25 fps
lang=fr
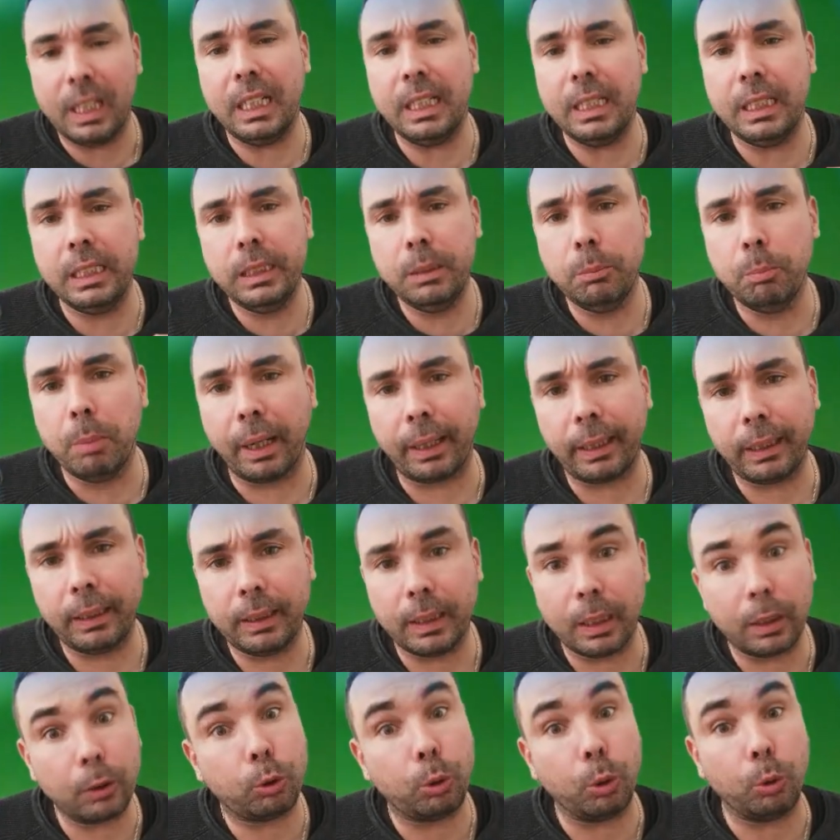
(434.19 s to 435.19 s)

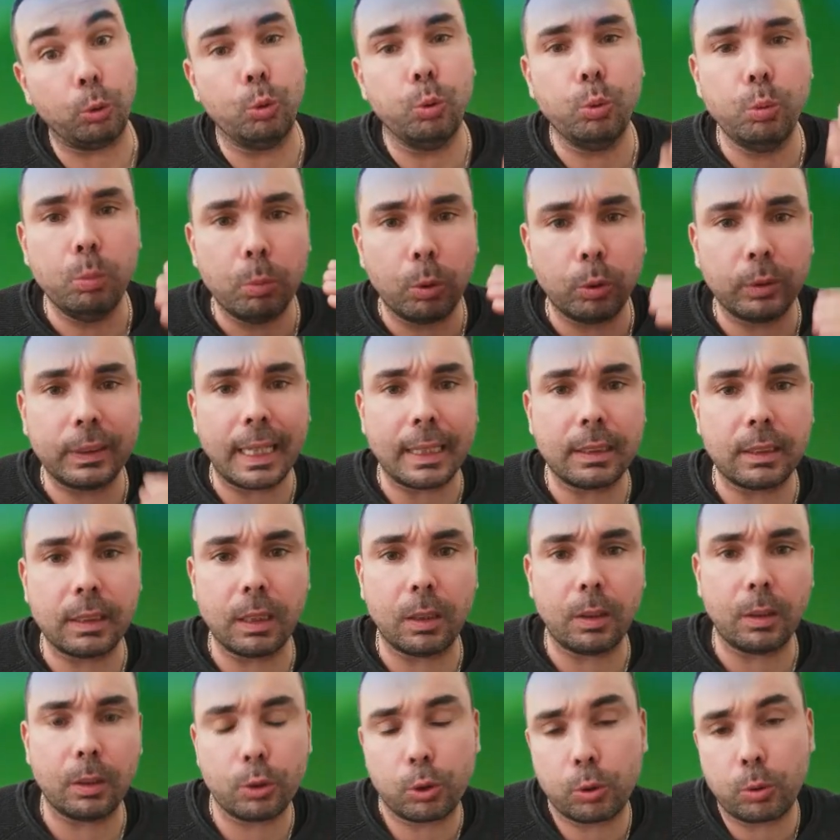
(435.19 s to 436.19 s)
l'hybride hein, que tout le monde
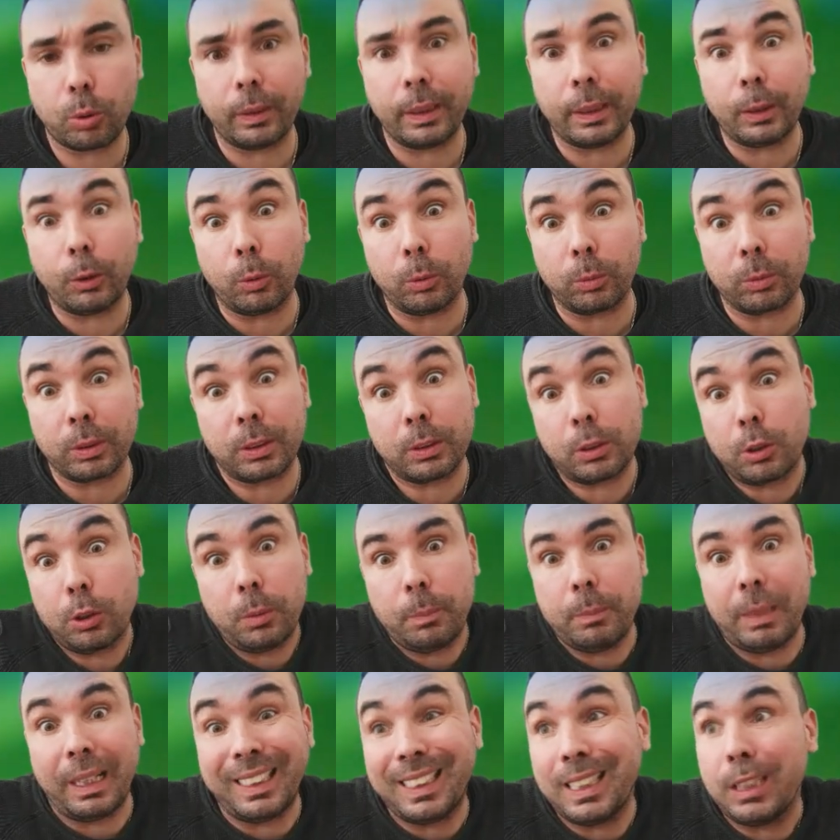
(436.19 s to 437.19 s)
attend sur les consoles bah,